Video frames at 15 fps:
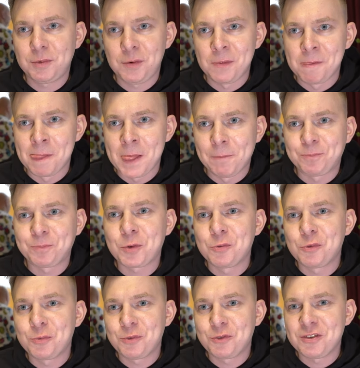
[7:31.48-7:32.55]
bo
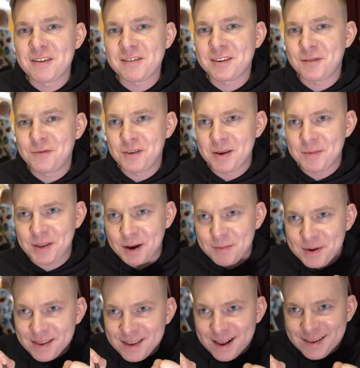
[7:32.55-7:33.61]
już się nastawiłem tak
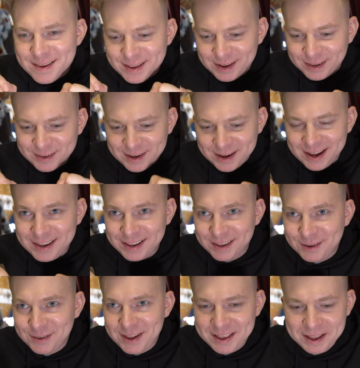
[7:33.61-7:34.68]
mentalnie na zjechanie
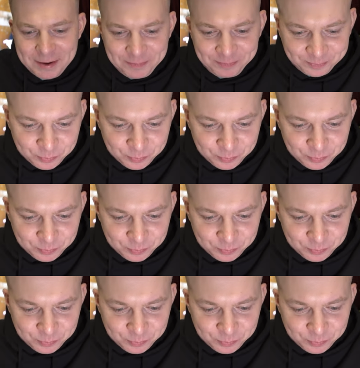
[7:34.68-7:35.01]
tego dania.